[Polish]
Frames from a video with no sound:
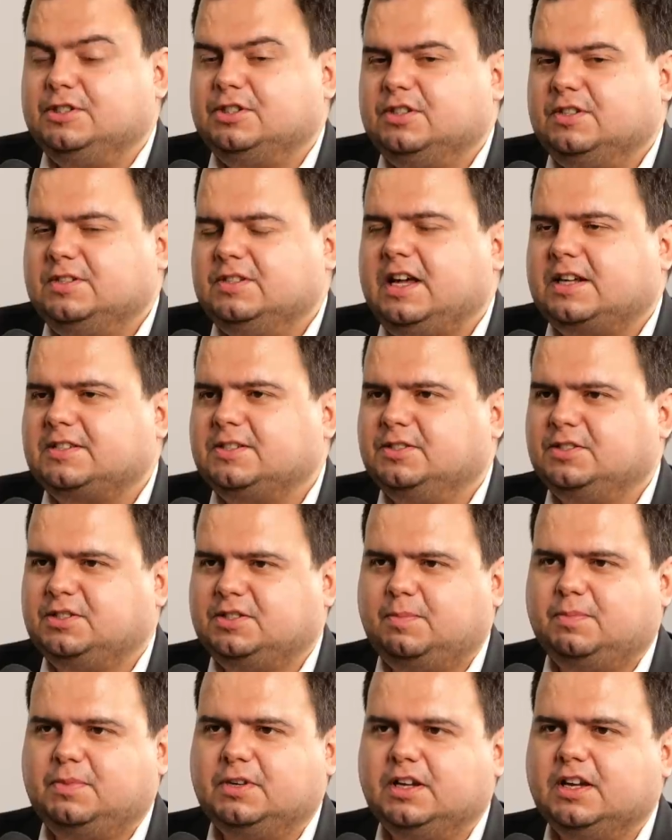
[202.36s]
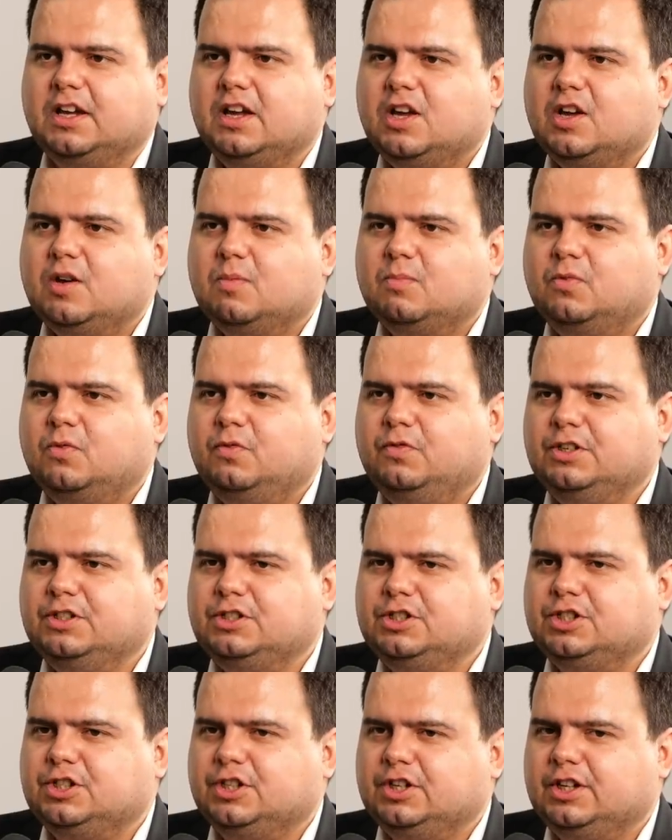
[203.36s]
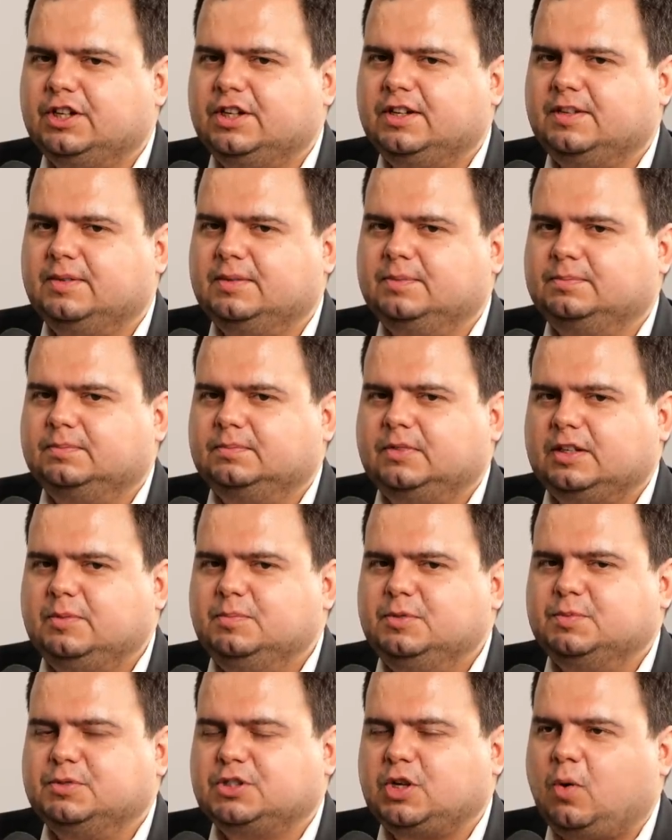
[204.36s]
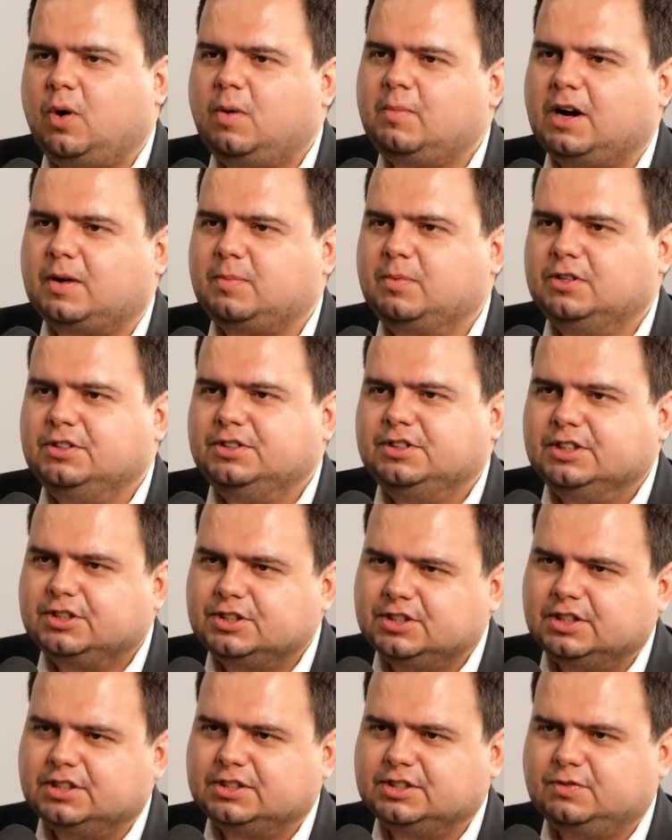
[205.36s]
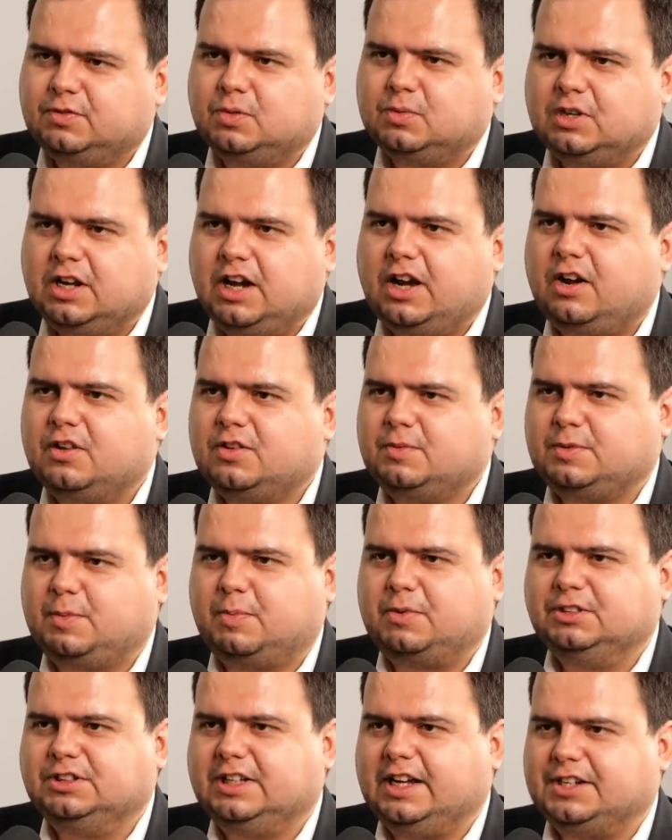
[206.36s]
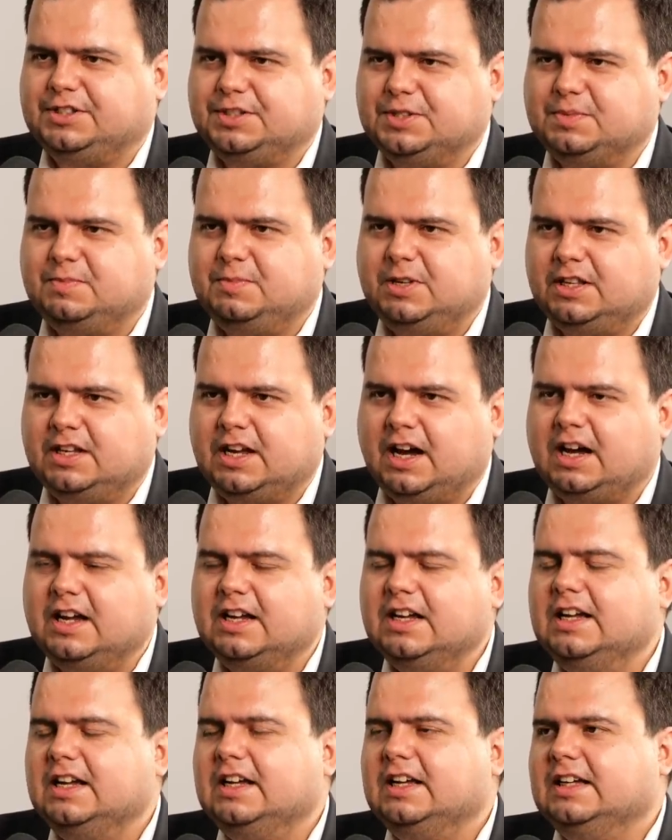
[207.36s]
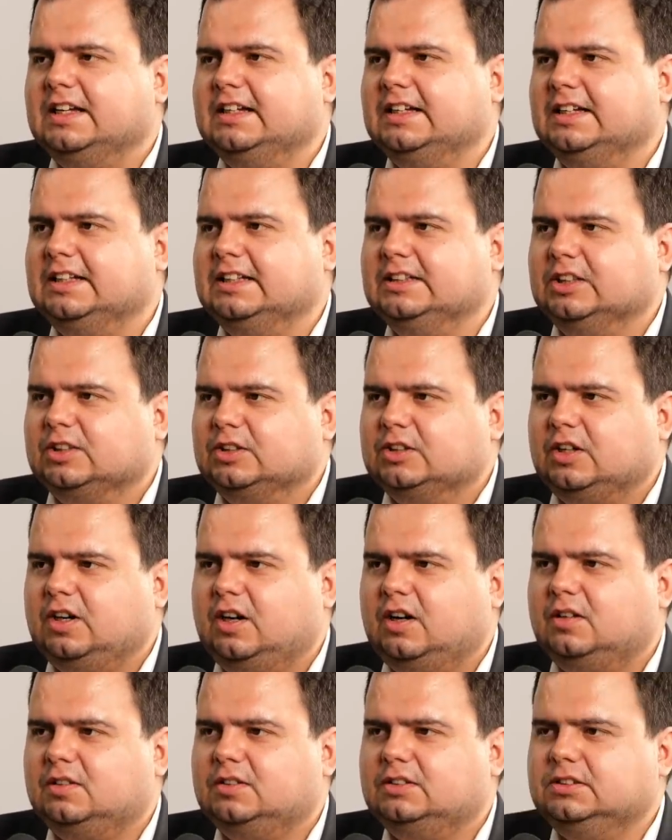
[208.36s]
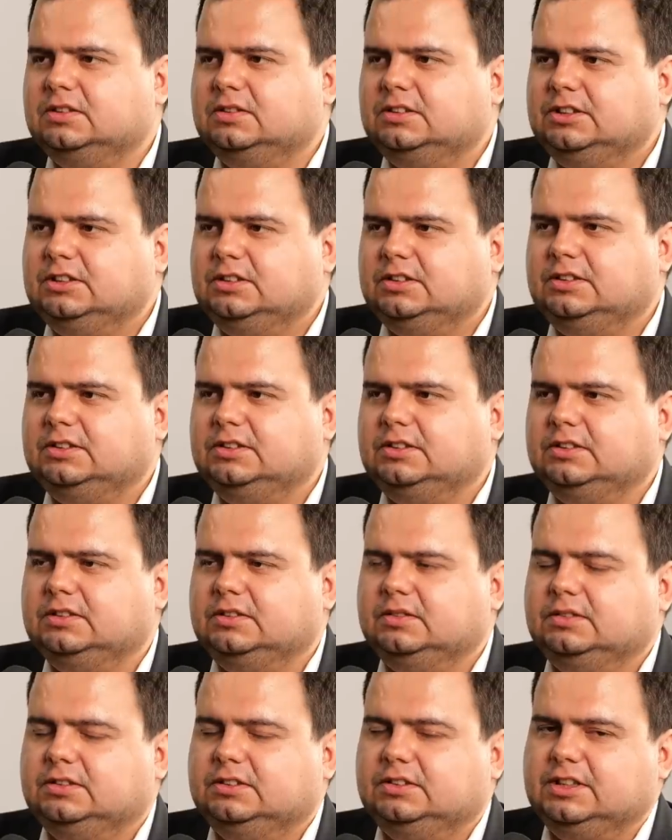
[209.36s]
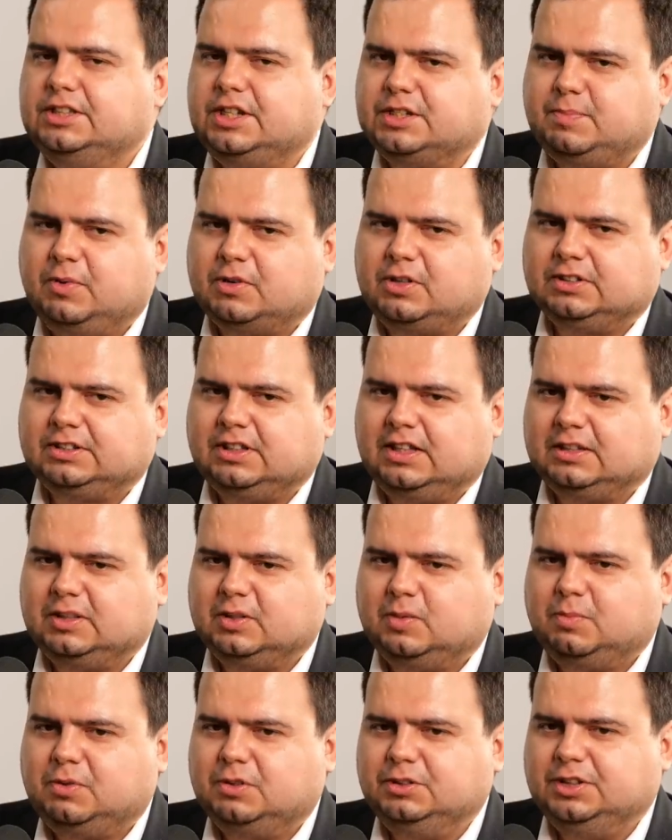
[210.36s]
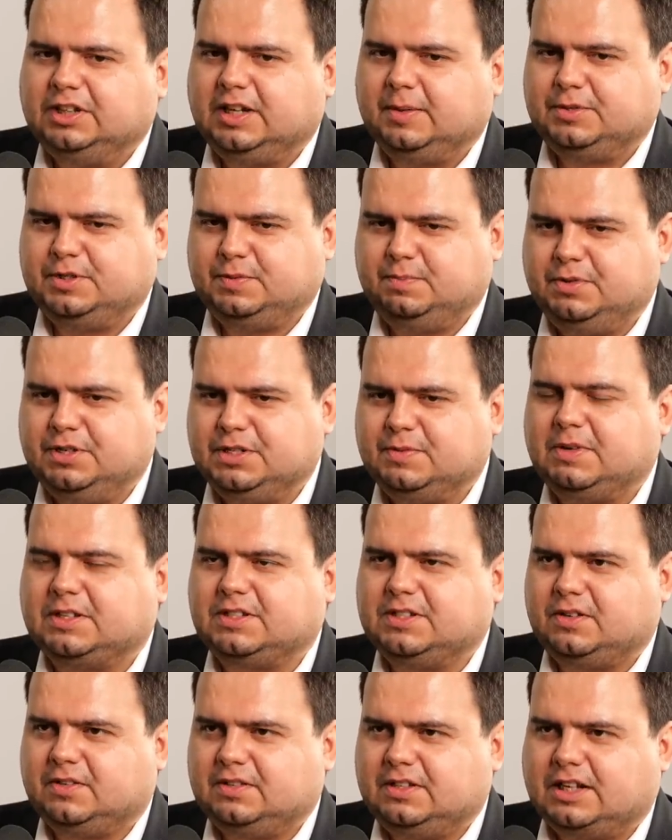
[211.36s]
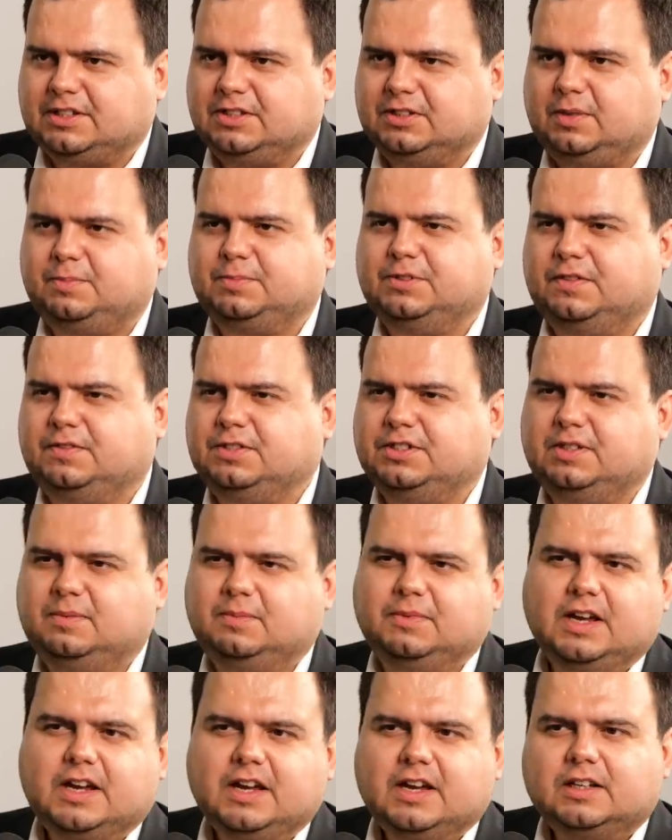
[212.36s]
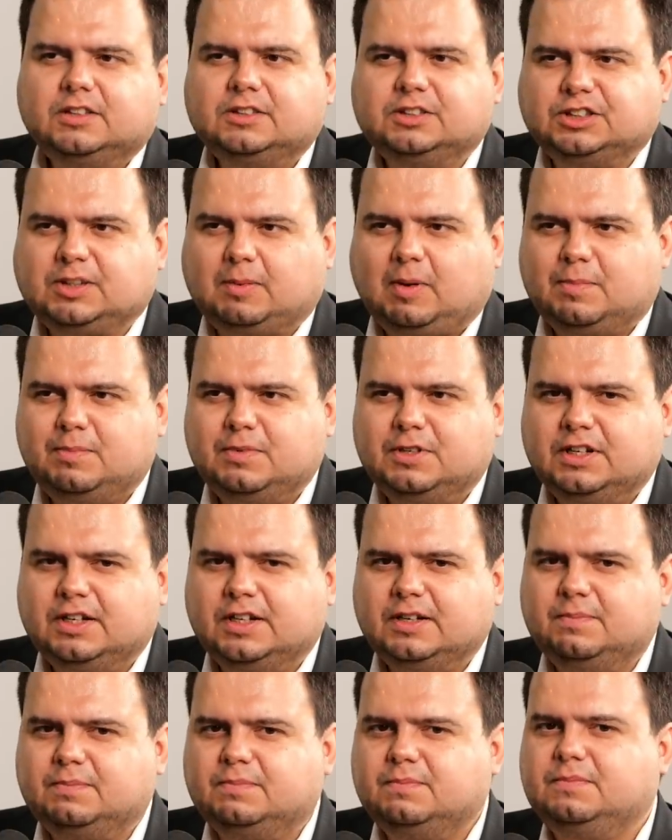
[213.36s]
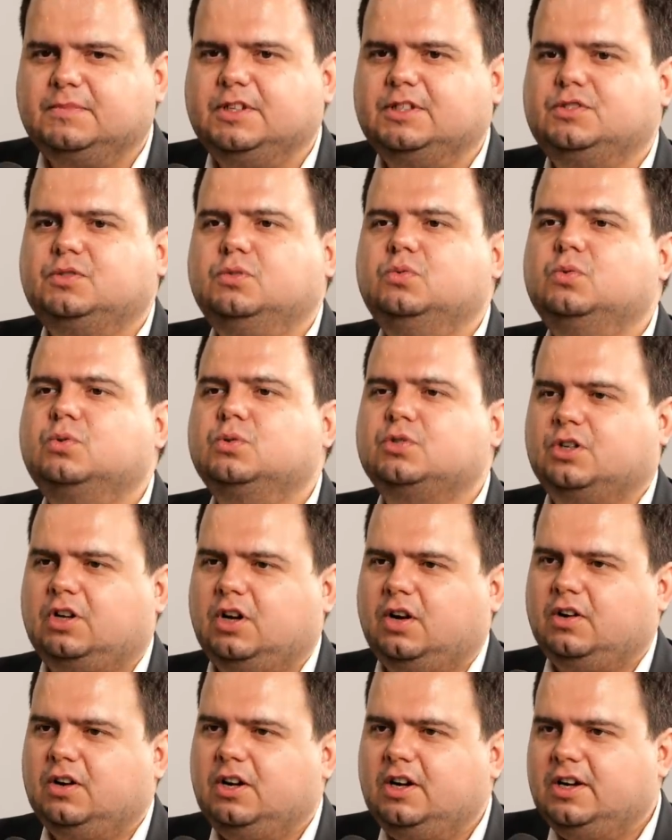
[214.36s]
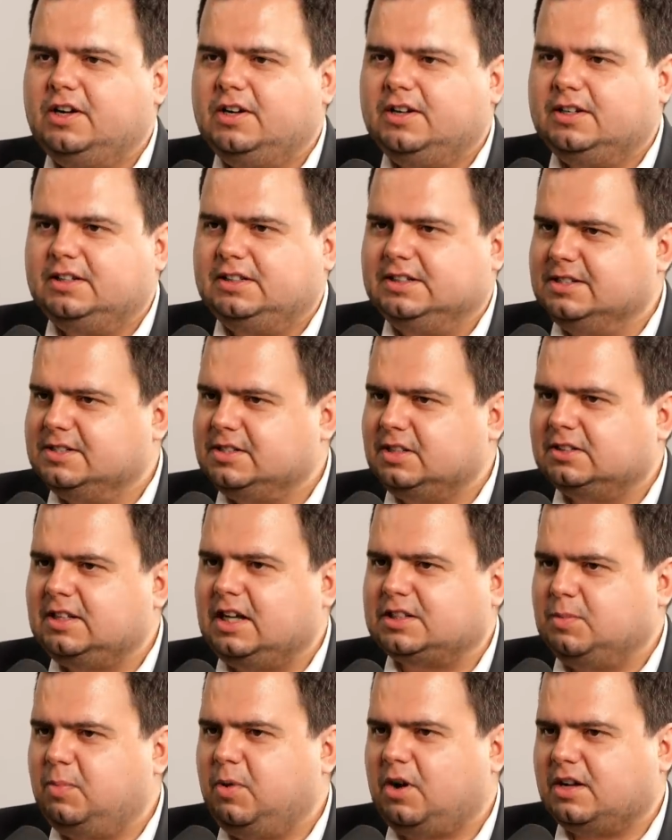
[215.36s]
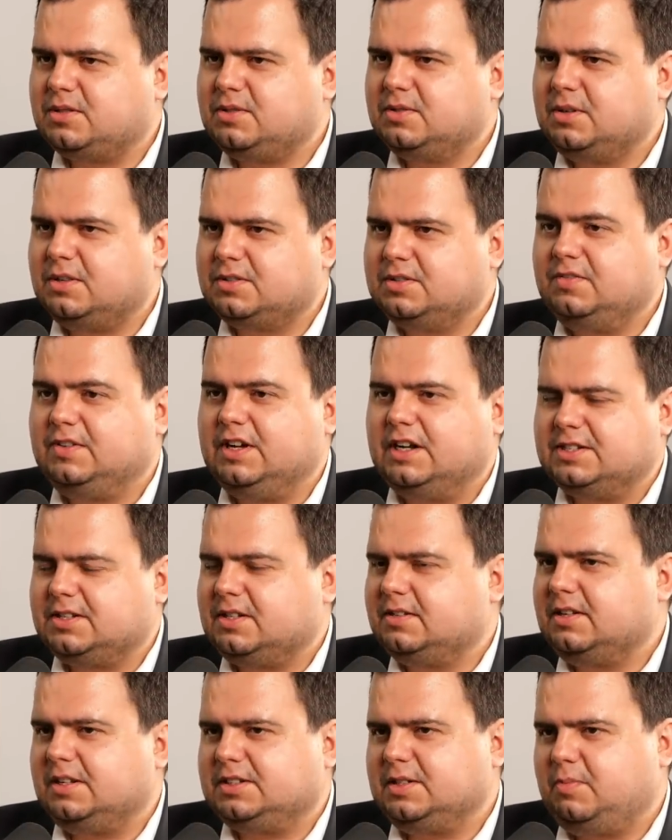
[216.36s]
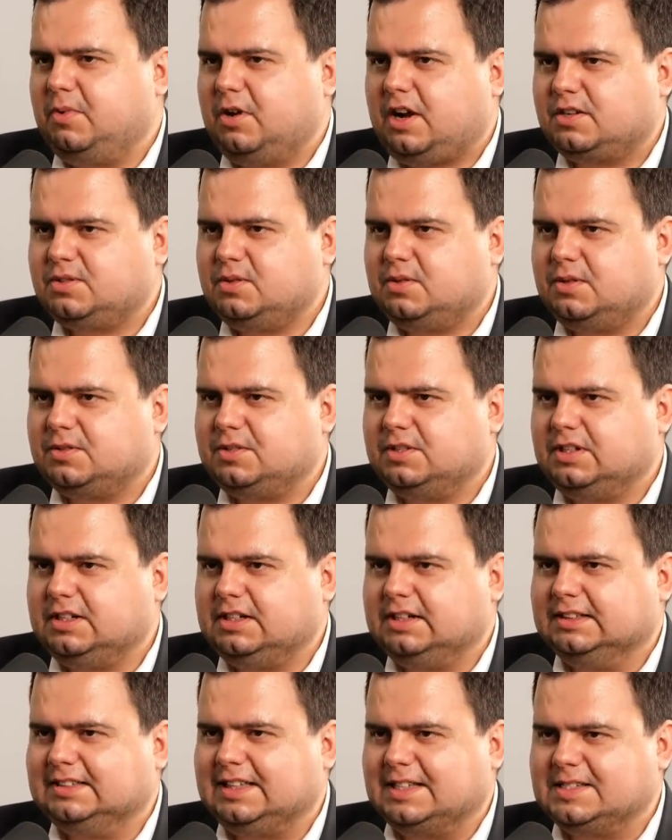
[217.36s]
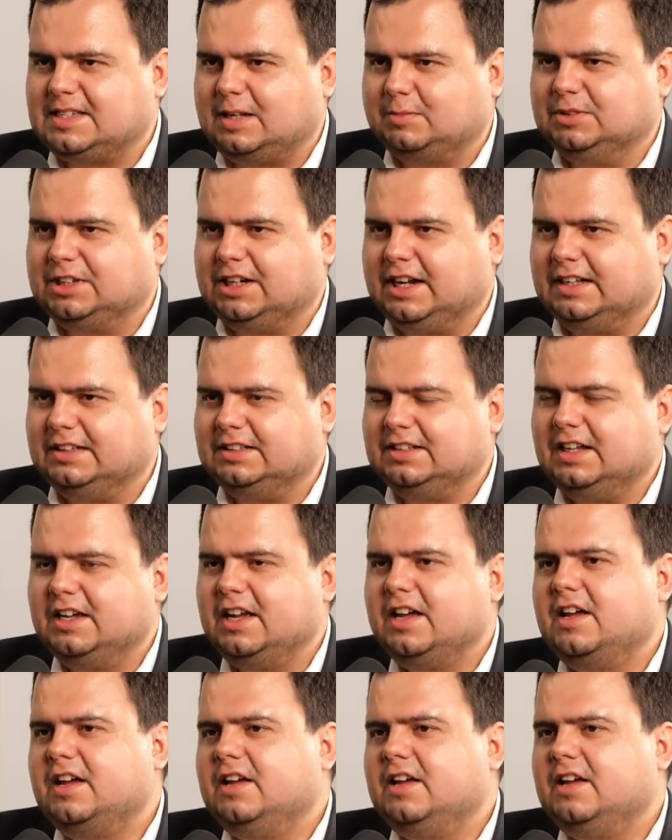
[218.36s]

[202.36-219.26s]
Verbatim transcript: mi się, że to jest jasne, że żeby mówić o jakichś przełomach politycznych, czy w ogóle o tym, że polityka się zmienia, no to y, gdy się spogląda na tę politykę przez pryzmat sondaży, to przede wszystkim trzeba by mieć dużo e, sondaży pokazujących, wiele sondaży pokazujących e, ten sam trend.